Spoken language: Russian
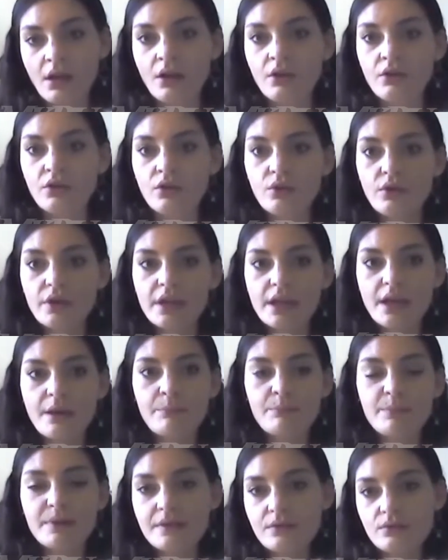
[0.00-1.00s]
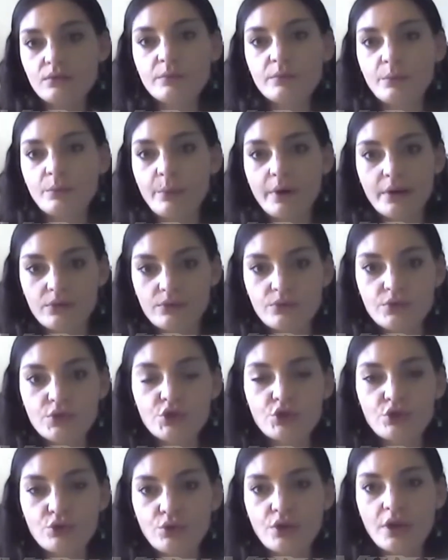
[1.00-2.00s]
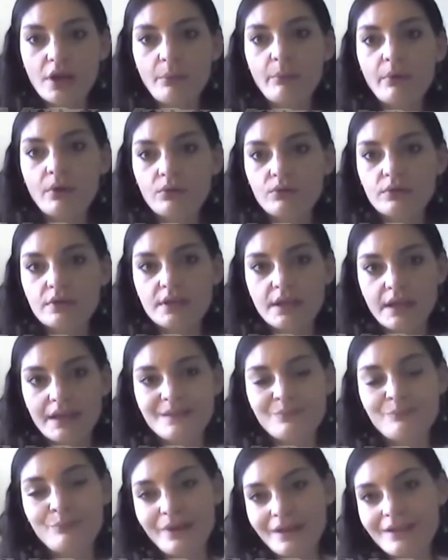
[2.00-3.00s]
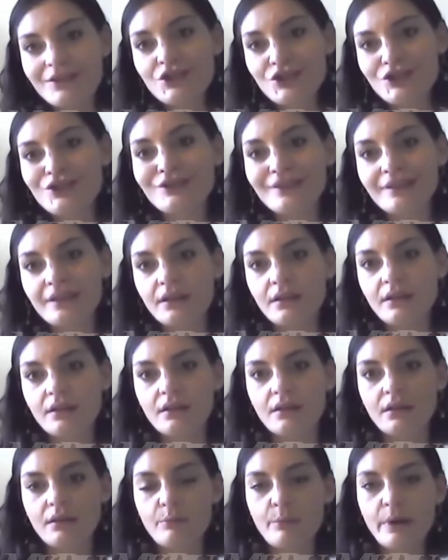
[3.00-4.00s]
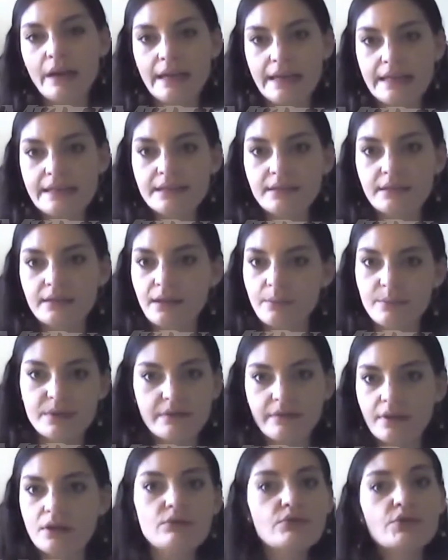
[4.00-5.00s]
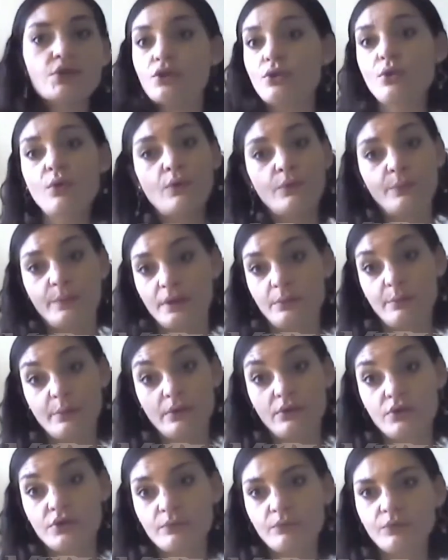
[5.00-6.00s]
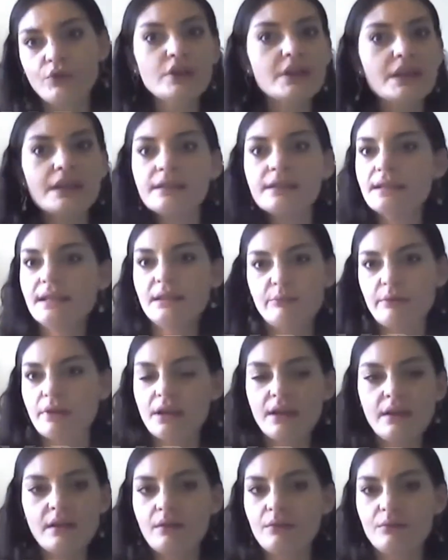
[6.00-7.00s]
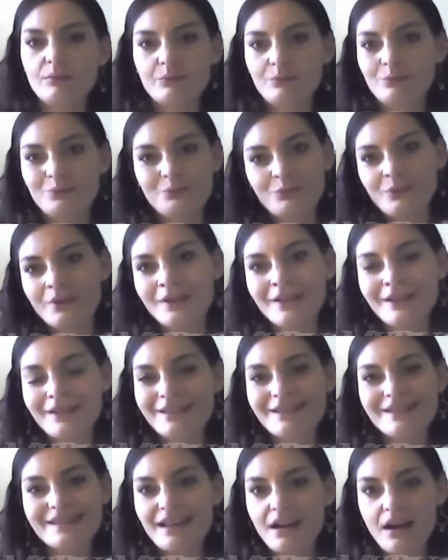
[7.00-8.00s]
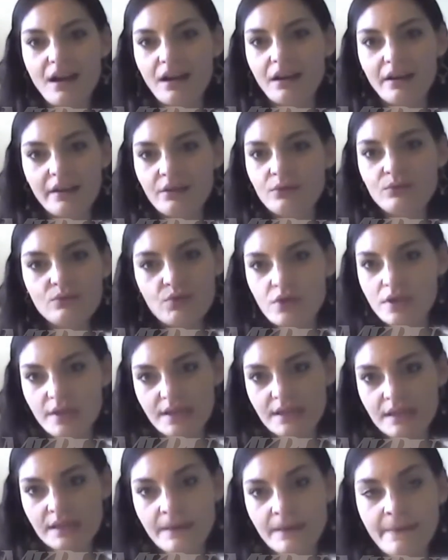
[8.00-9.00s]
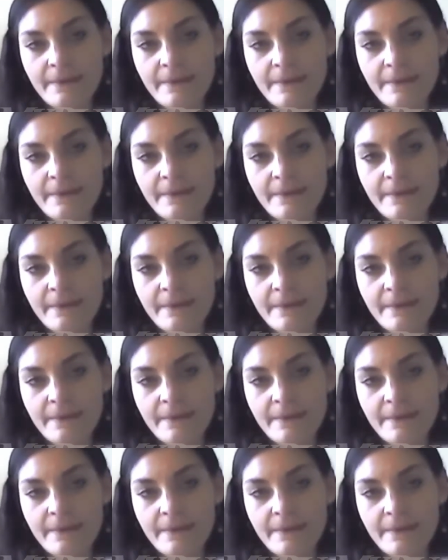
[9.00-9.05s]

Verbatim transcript: Но я безумно боюсь, что я могу стать причиной э, болезни там своих учеников, предположим. Вот это для меня страх и ужас.